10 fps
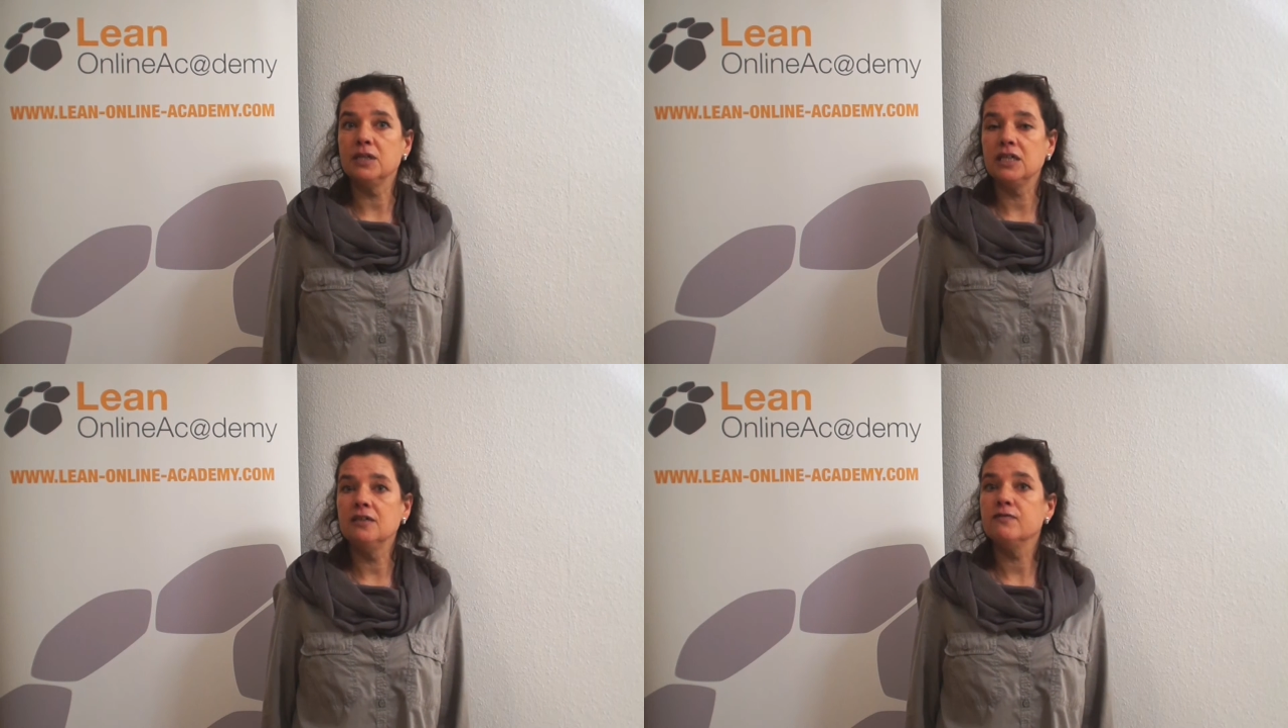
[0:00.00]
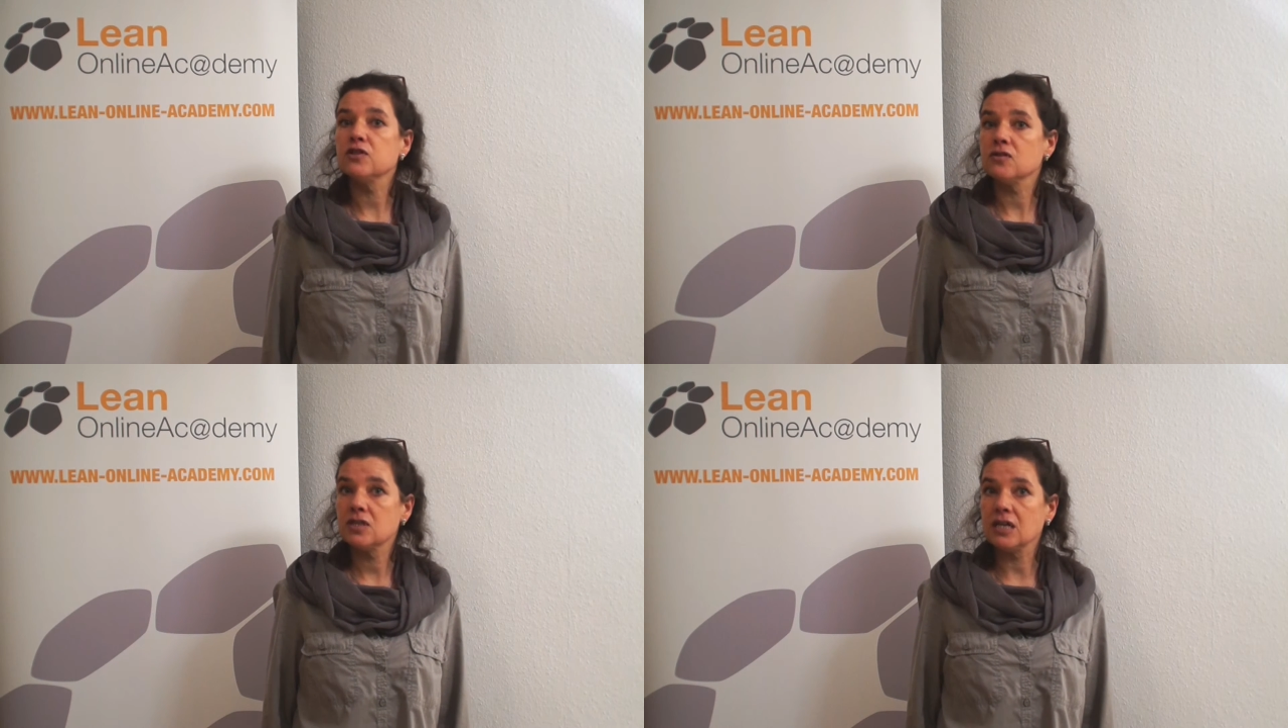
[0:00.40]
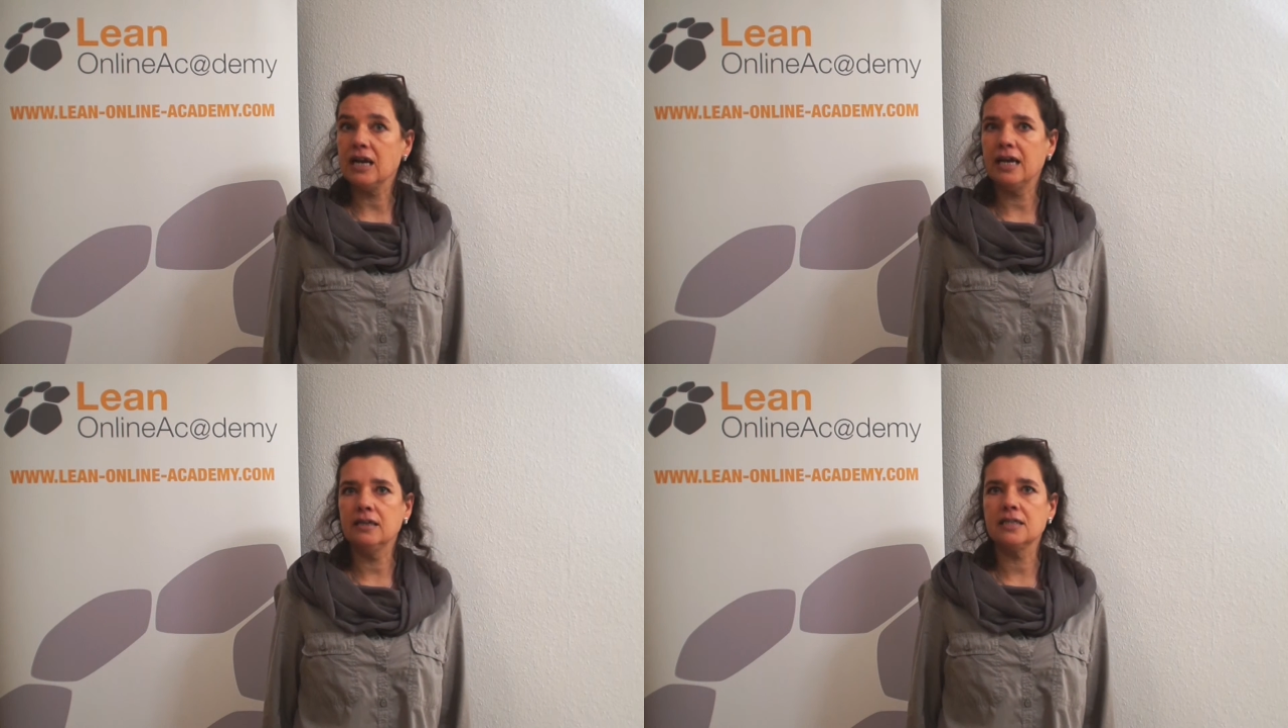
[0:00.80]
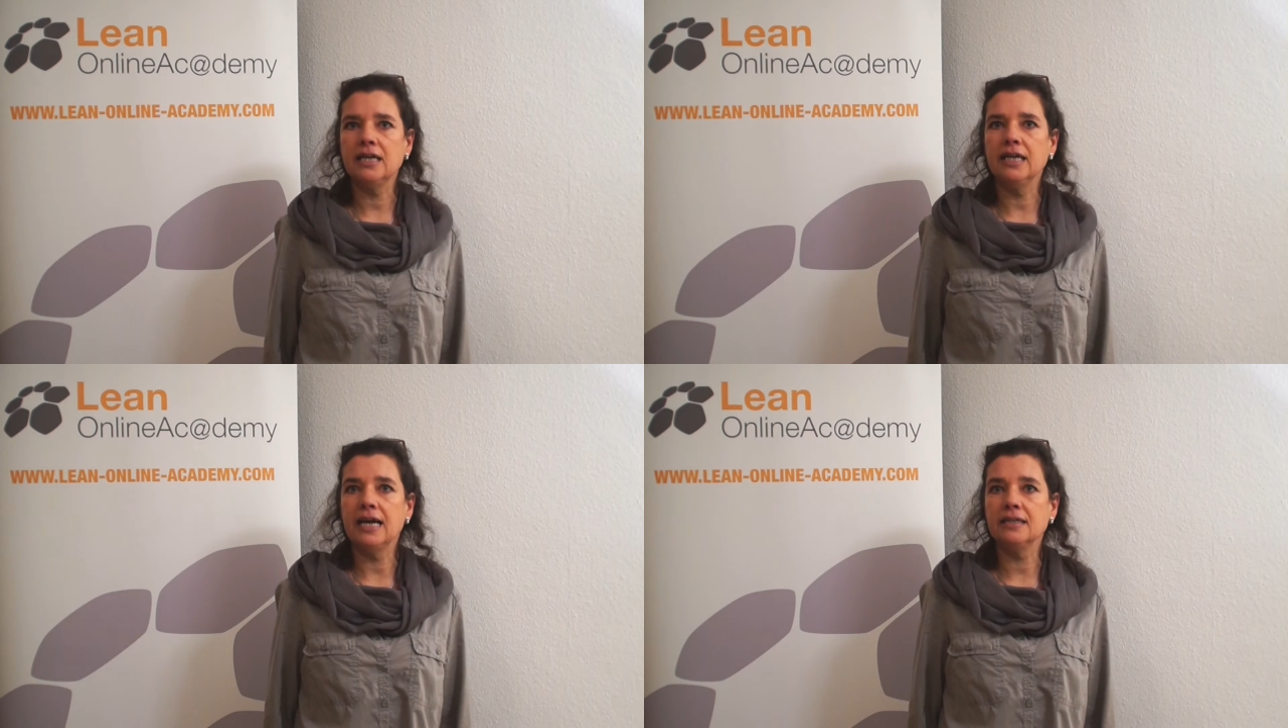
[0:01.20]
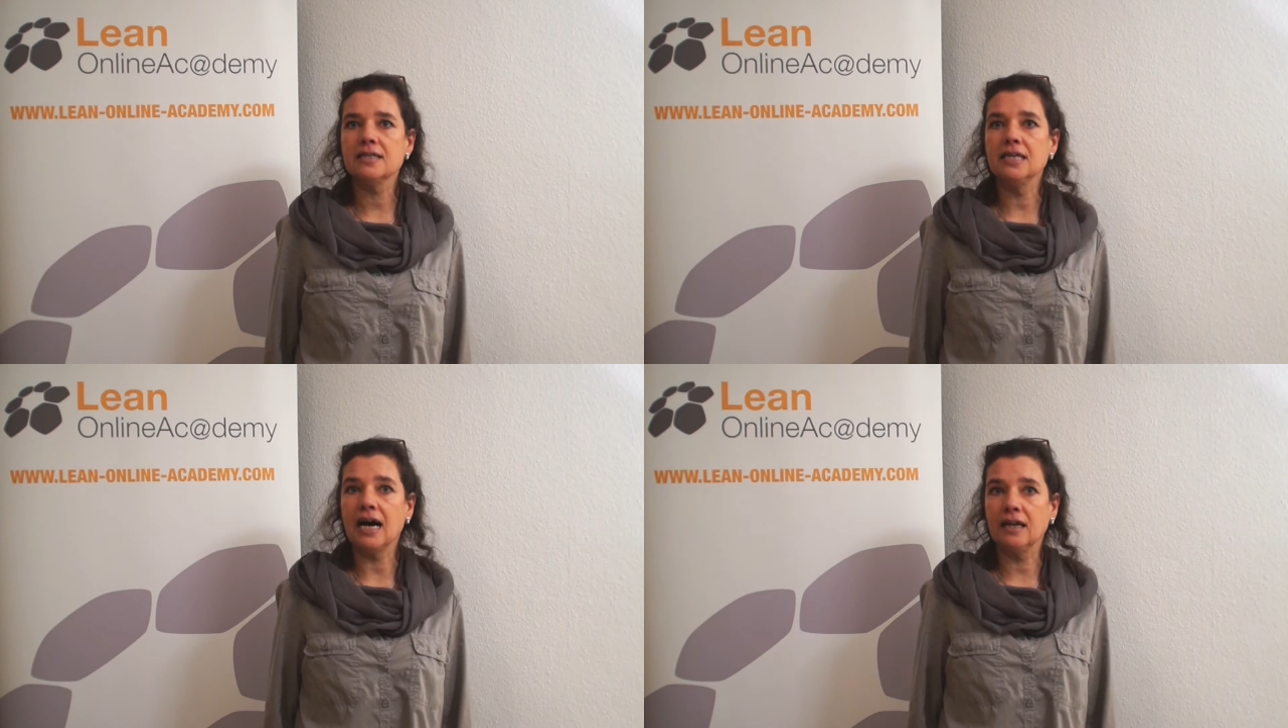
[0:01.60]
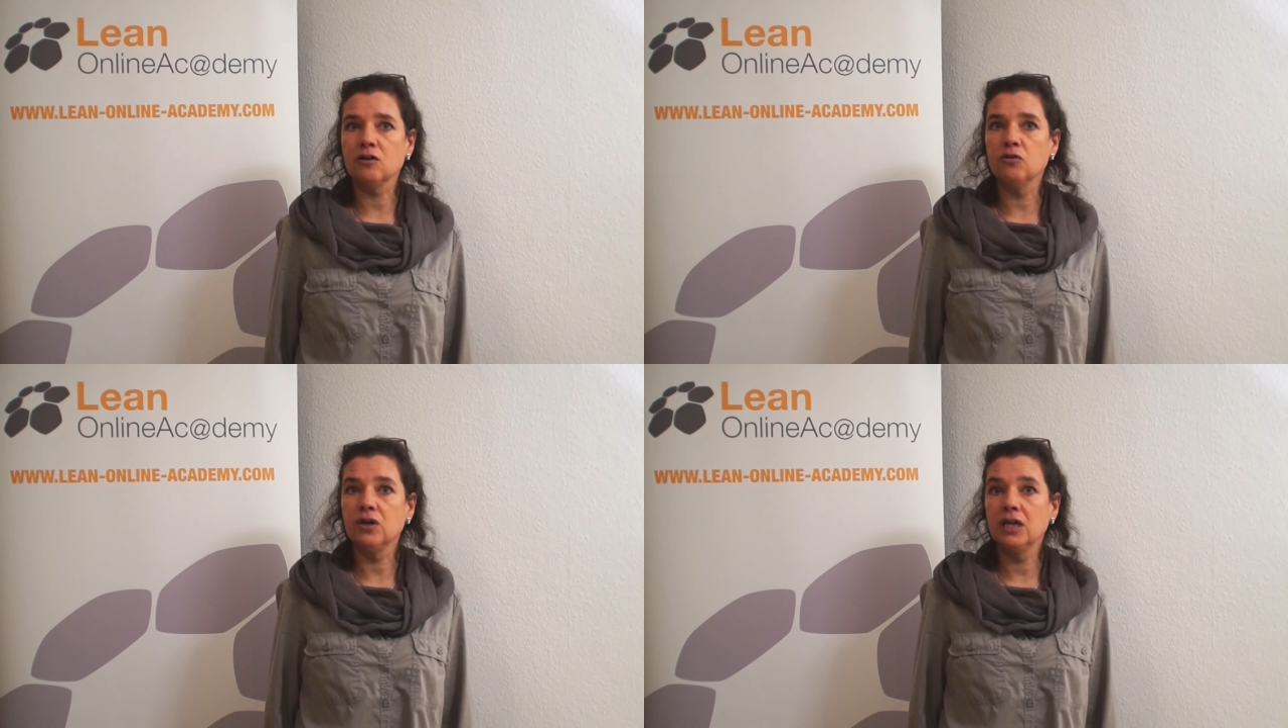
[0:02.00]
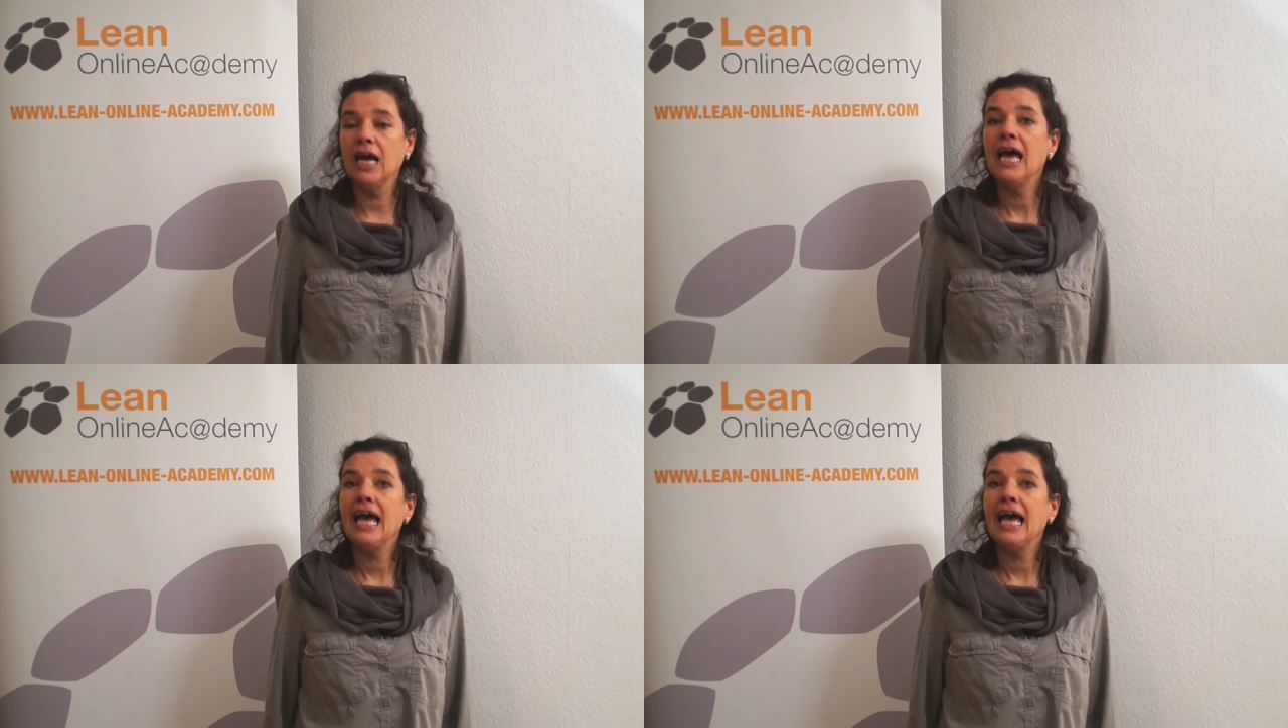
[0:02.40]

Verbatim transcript: mit Hilfe sozialer Intelligenz die Handlungen,